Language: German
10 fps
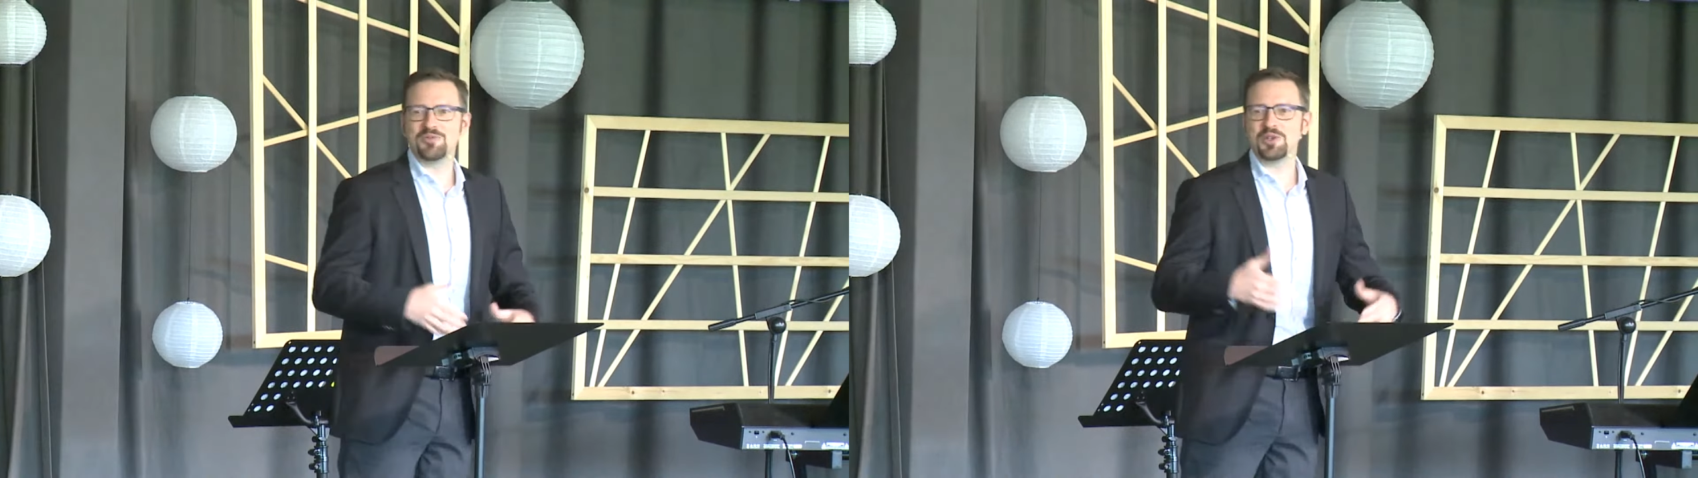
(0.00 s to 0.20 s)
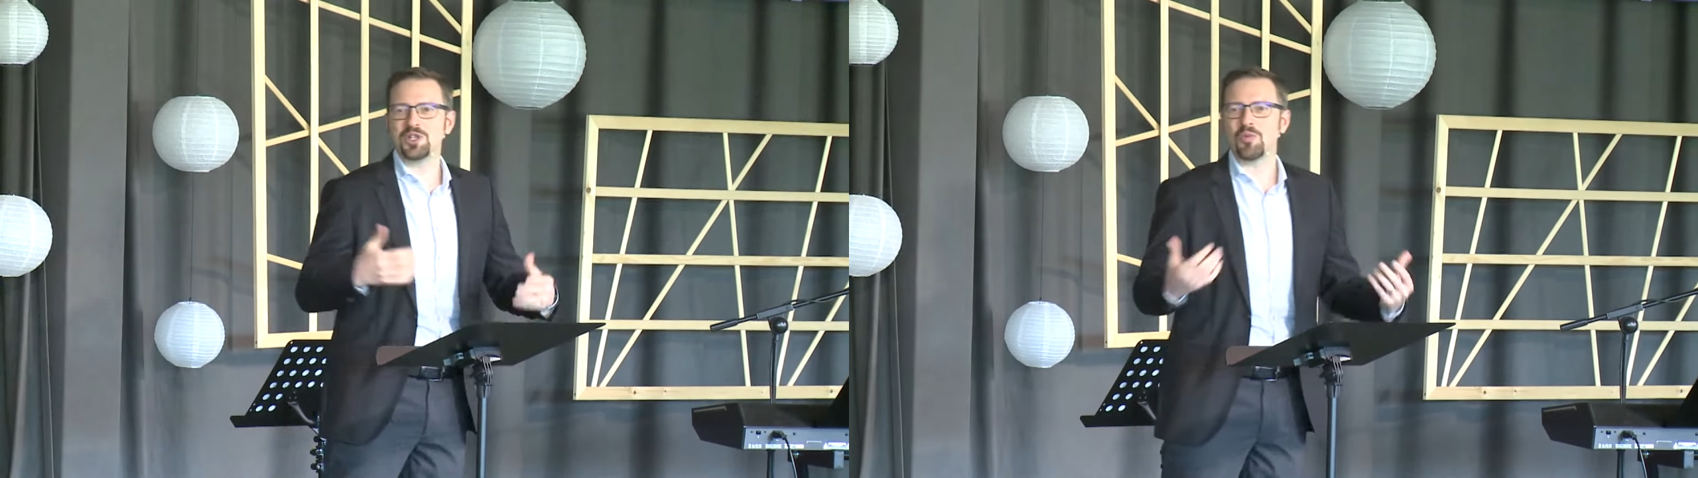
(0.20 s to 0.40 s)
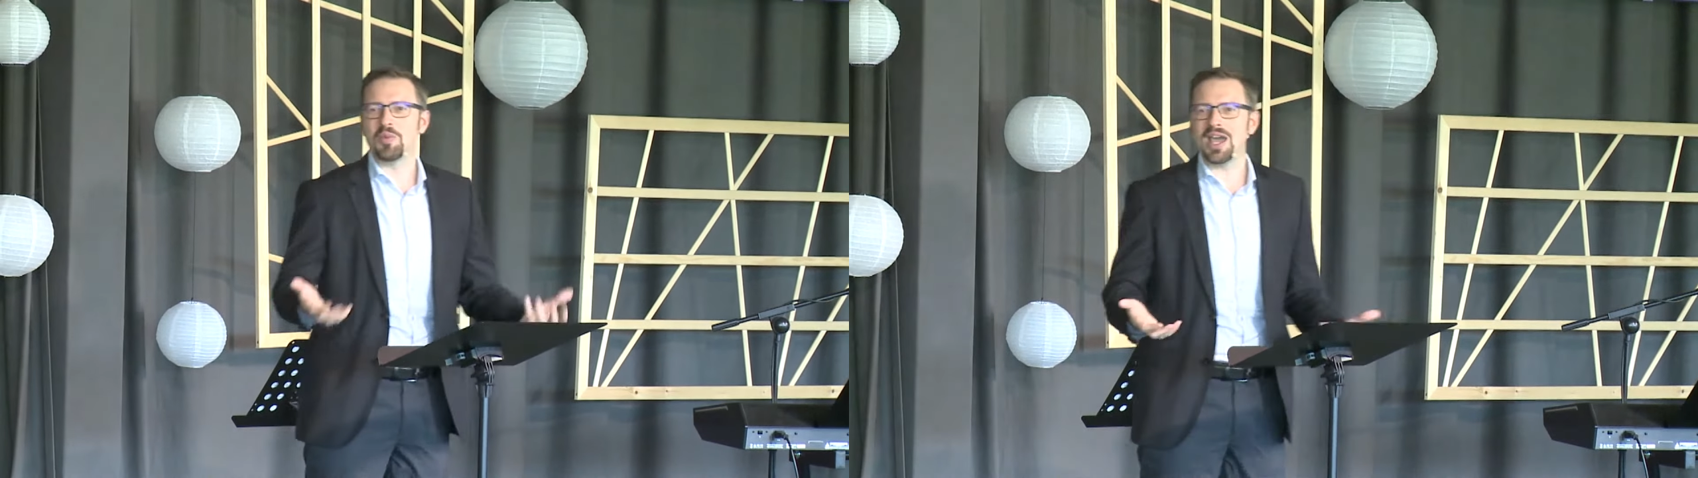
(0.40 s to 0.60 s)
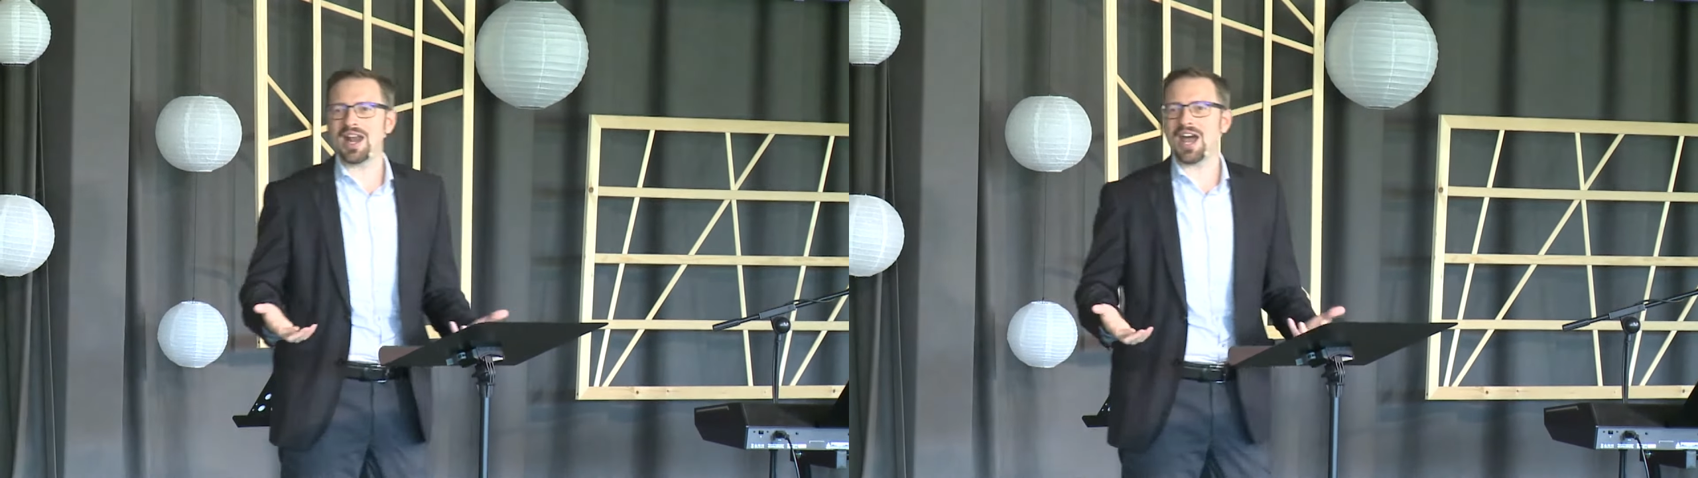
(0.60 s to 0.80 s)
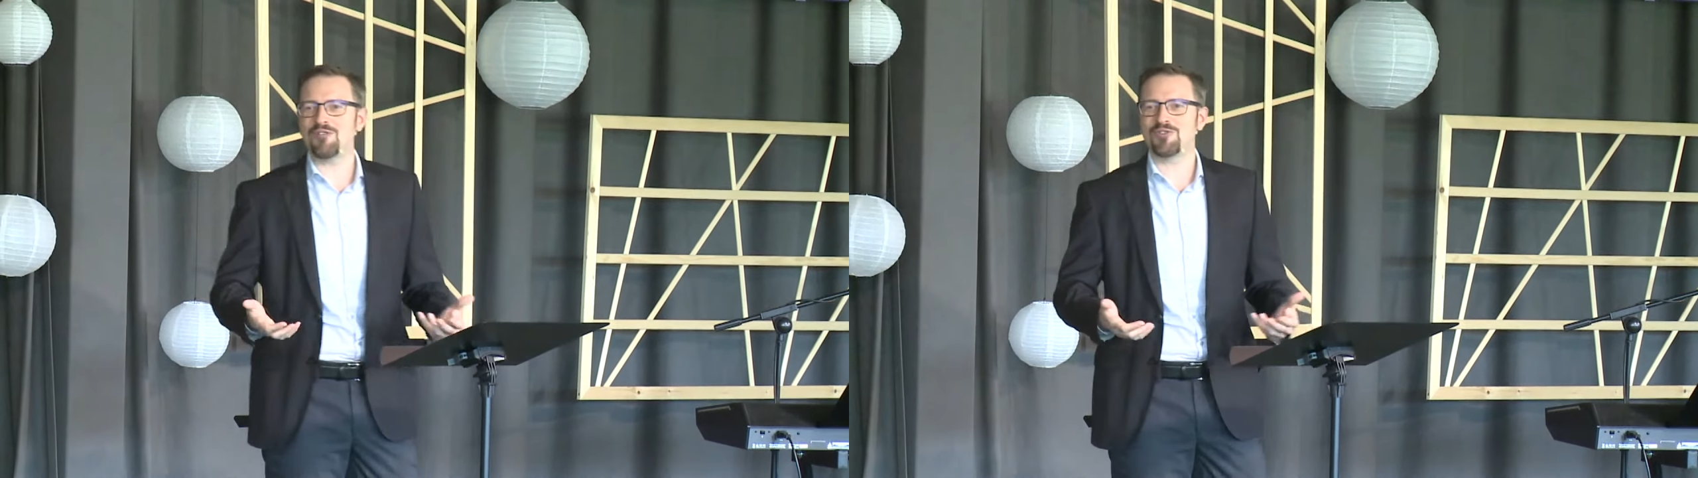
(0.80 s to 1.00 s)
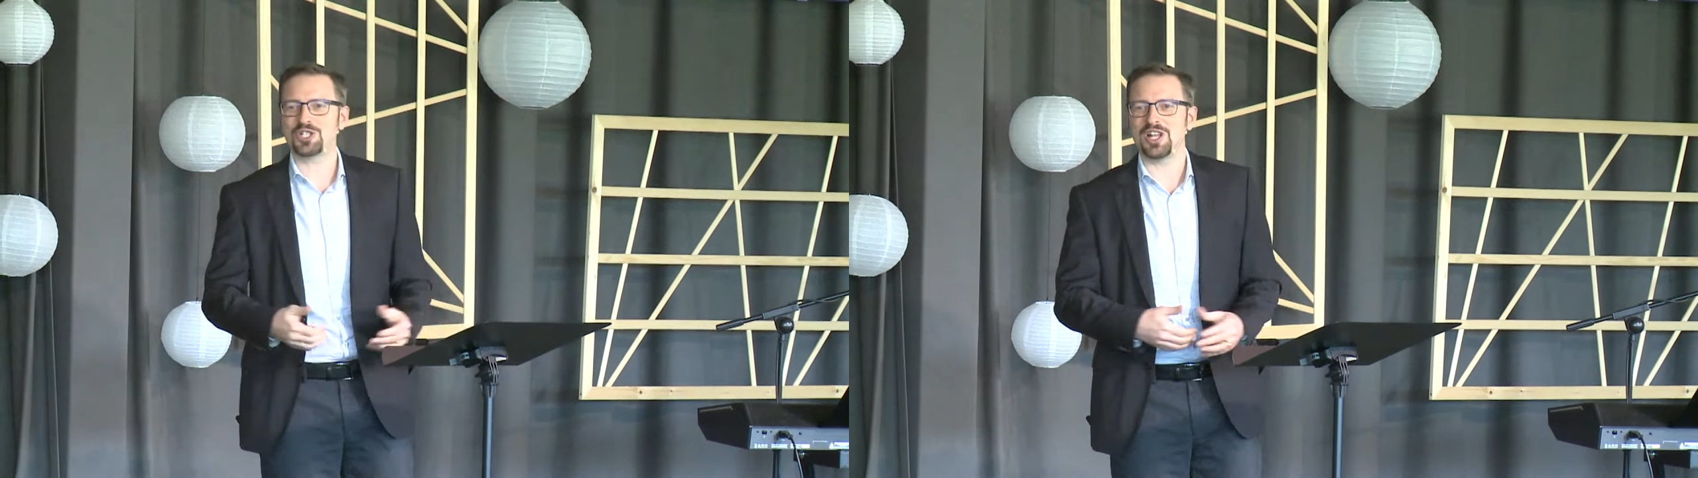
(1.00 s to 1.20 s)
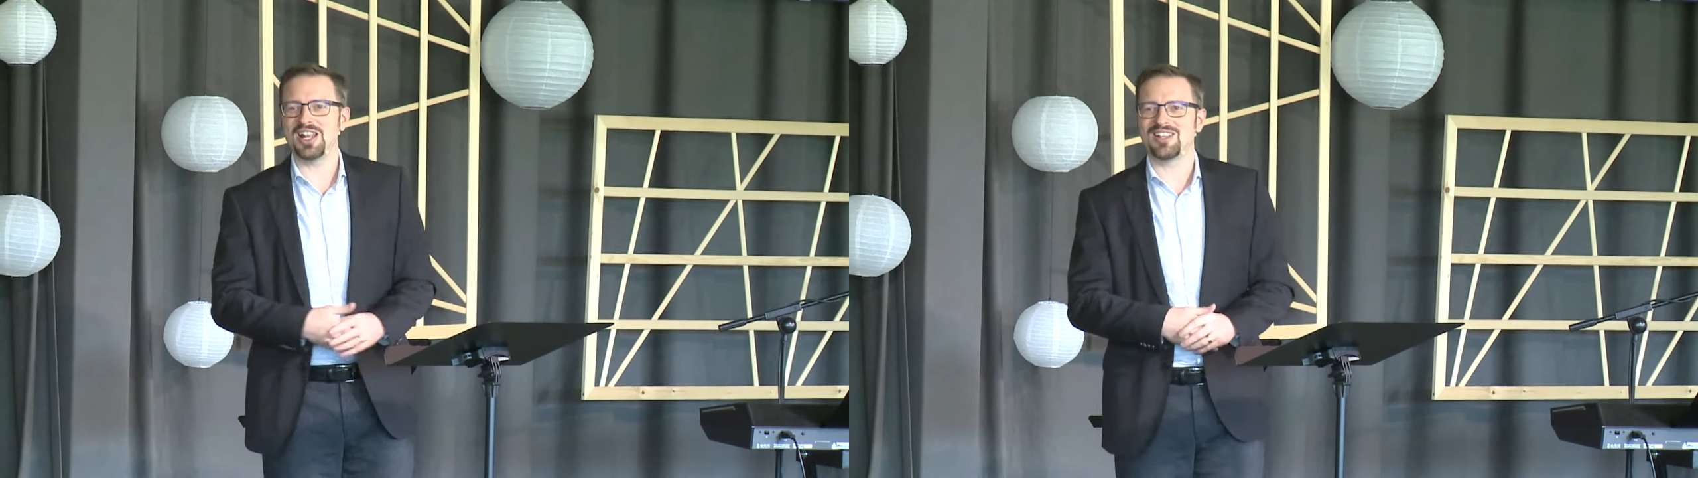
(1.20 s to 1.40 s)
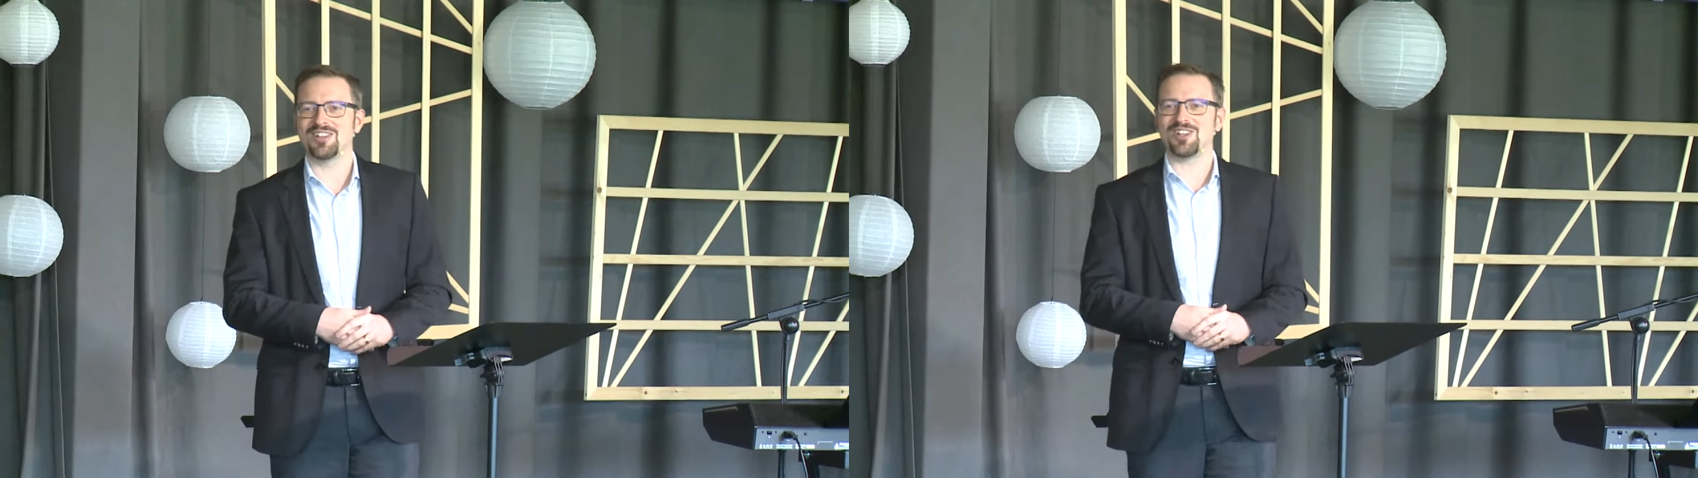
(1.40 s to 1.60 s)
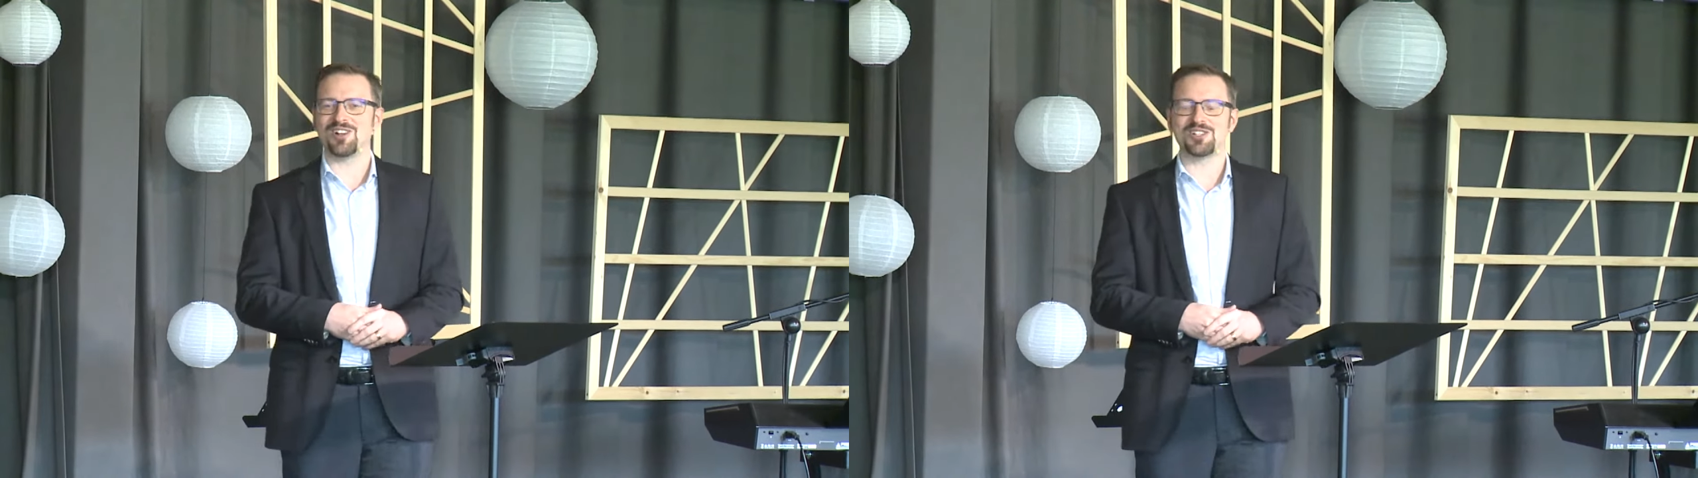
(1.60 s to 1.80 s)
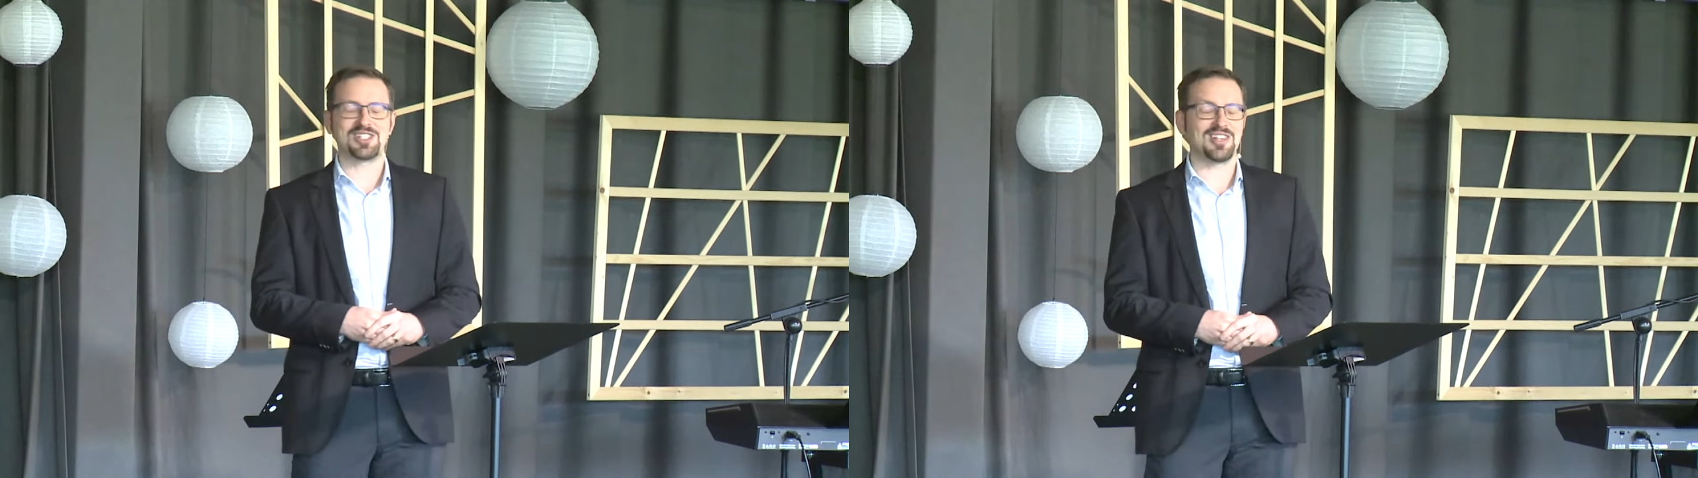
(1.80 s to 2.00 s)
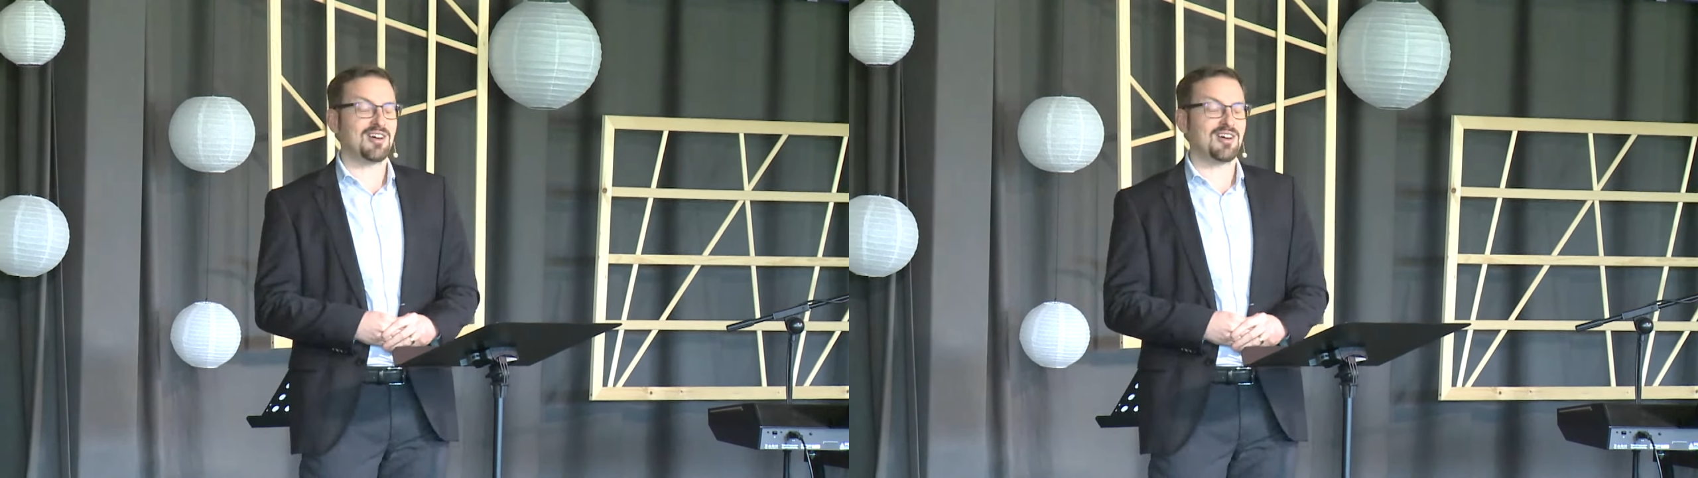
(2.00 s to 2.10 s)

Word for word: das mich noch mehr aufgestellt hat als,